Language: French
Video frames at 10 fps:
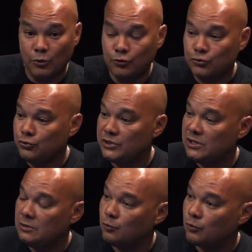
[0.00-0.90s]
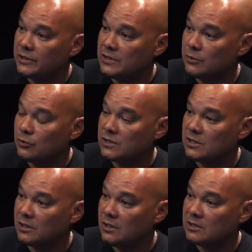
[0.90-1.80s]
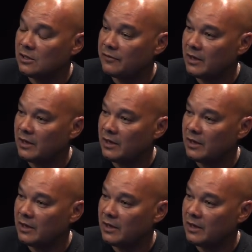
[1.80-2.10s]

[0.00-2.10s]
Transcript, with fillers: toute une team où on essaie de se tirer les uns